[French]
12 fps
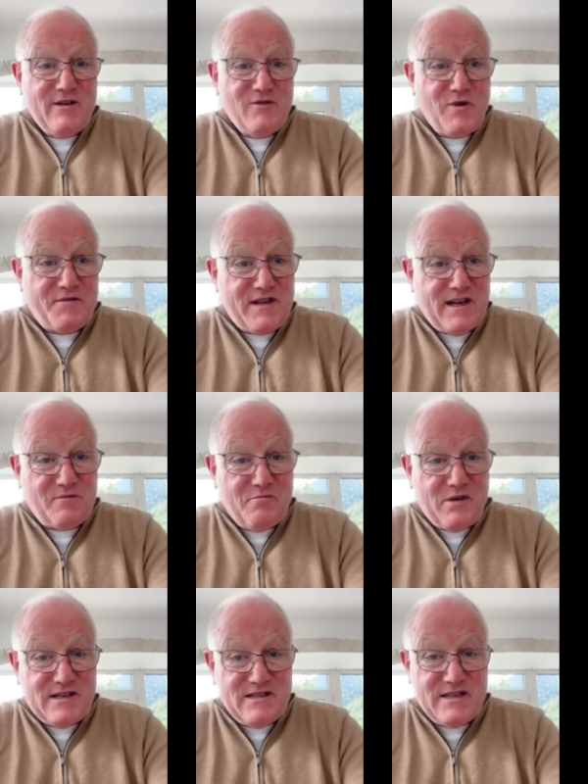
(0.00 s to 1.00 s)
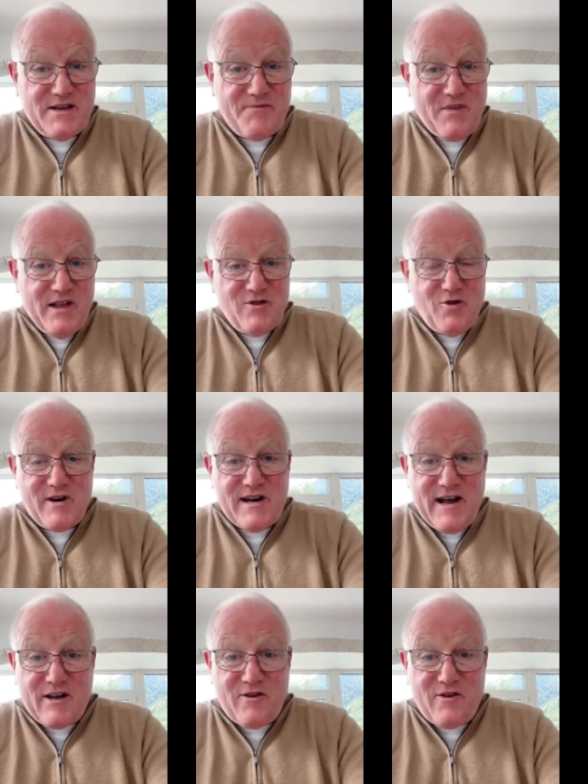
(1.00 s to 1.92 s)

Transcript: doivent être brisées. Donc la